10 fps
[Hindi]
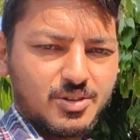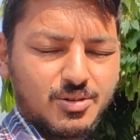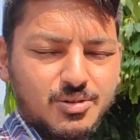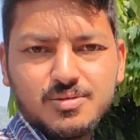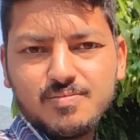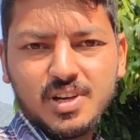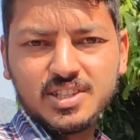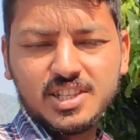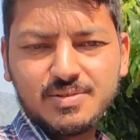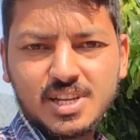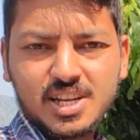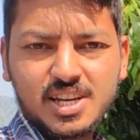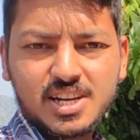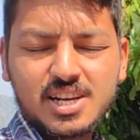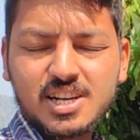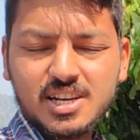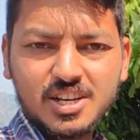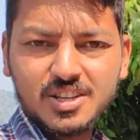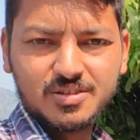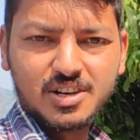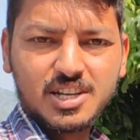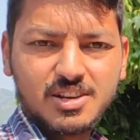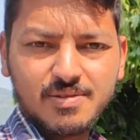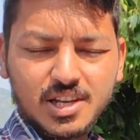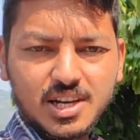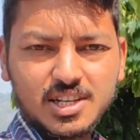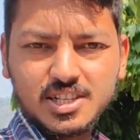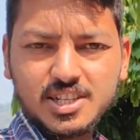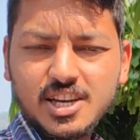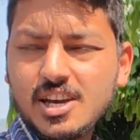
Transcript: तो मानसी ने बना रखा है खाना तो खाते हैं पहले खाना ठीक